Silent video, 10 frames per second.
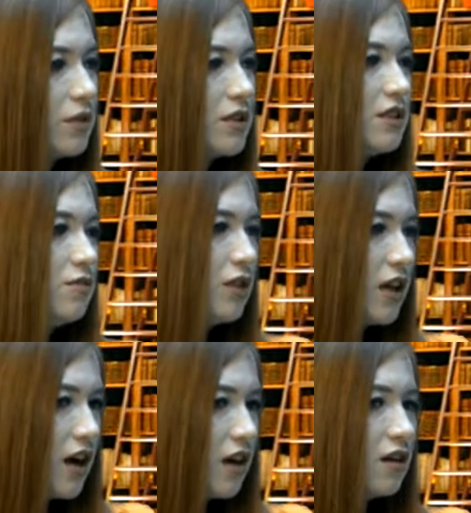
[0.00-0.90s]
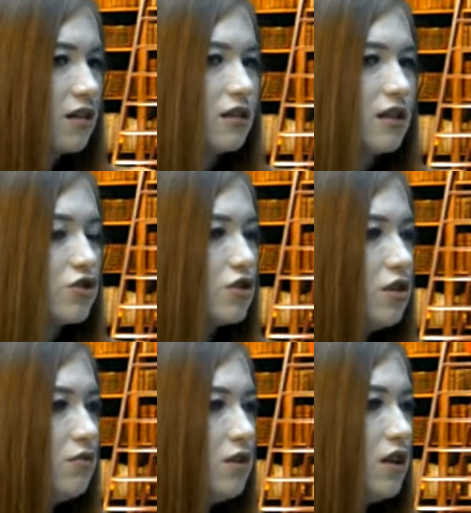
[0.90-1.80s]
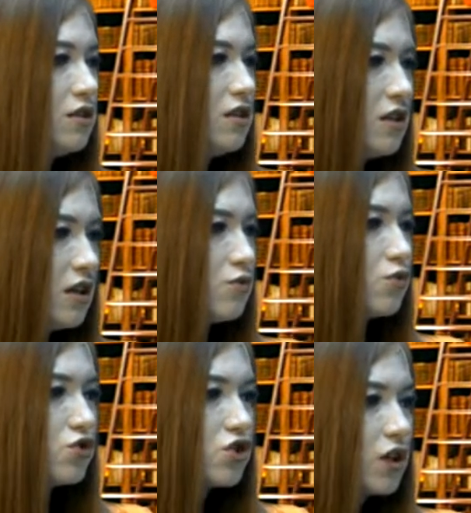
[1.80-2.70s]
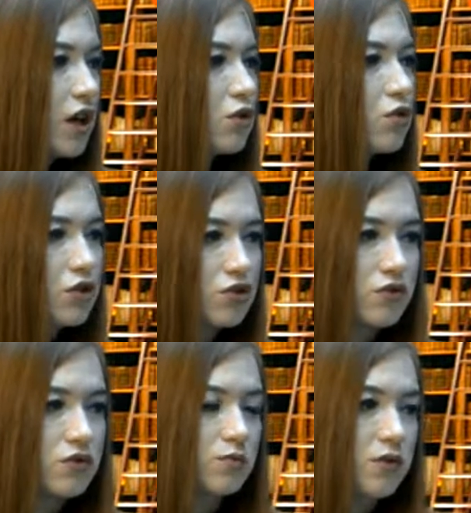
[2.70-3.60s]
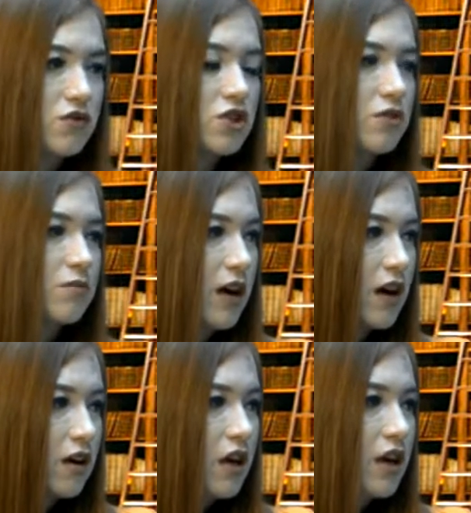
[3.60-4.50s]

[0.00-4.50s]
Семья, э, даже не имея детей, муж, жена, только что вступившие в брак,